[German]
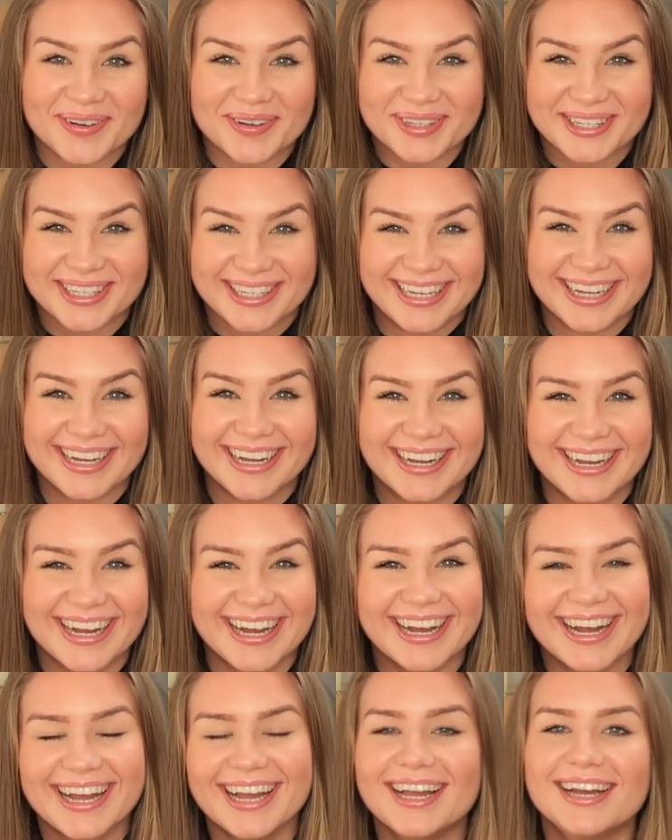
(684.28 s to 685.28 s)
los.
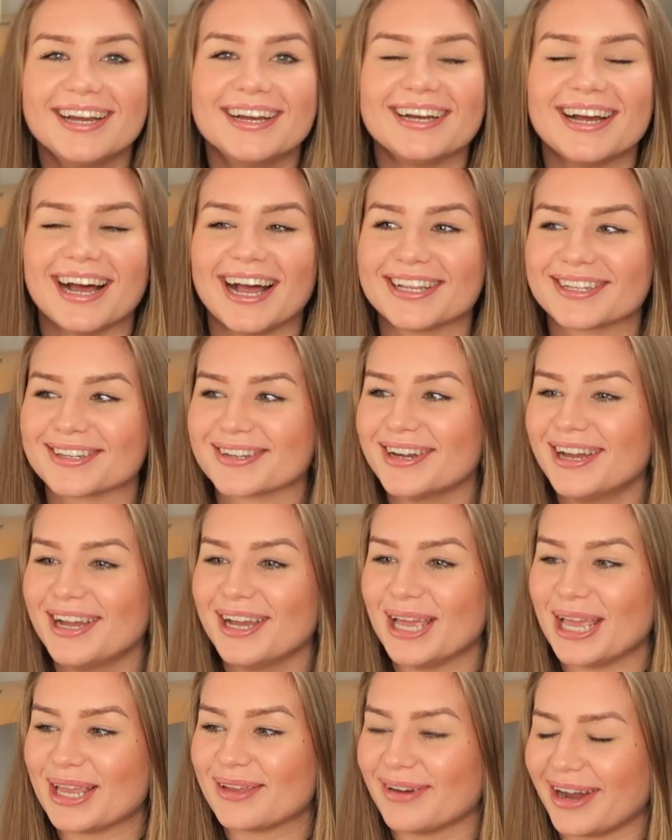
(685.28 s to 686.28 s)
also
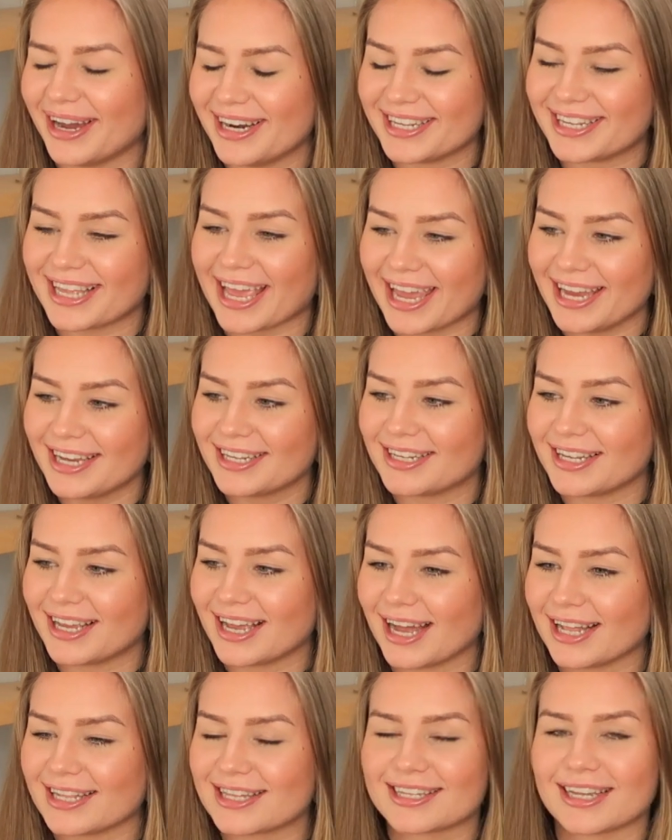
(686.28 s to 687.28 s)
ich war nicht echt die
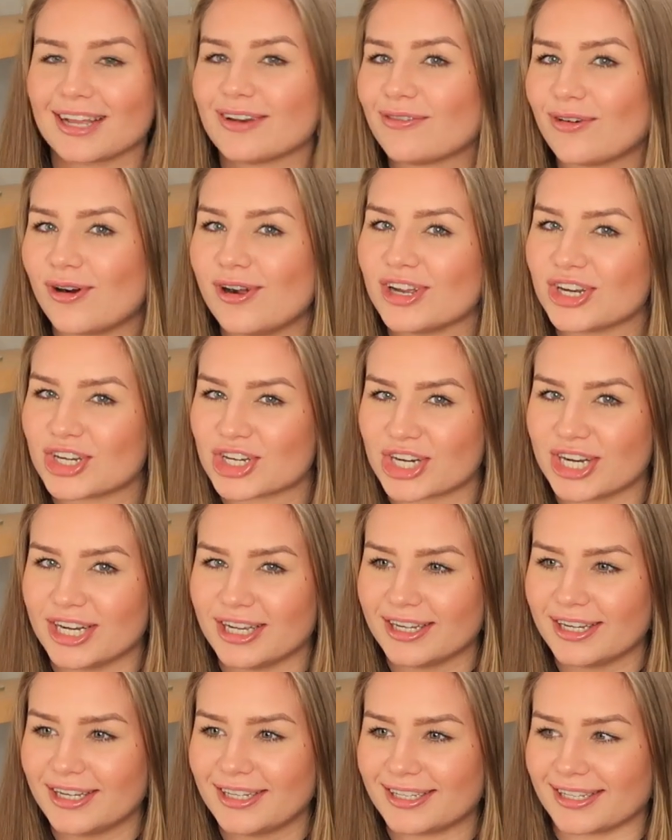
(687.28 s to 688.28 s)
ganze Zeit voll
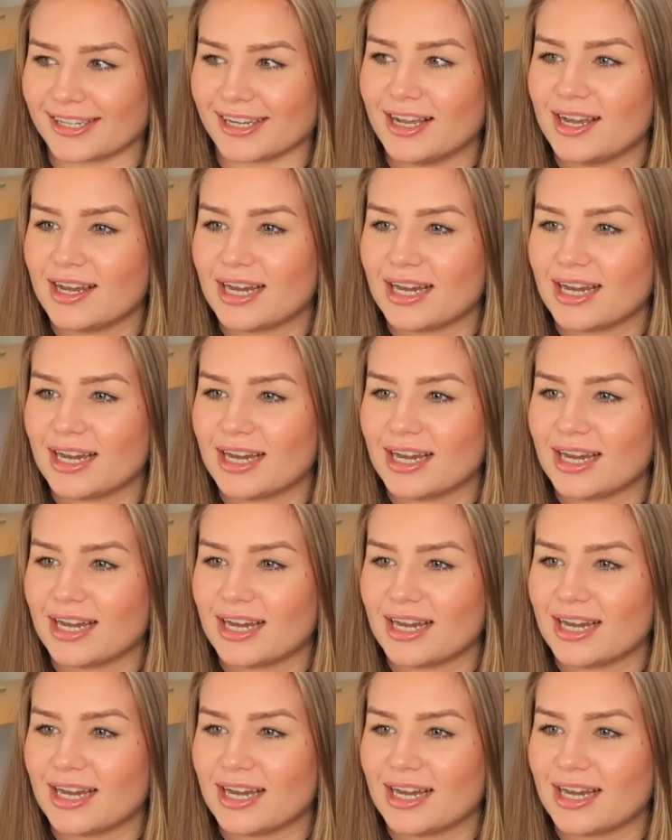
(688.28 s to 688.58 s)
gechillt,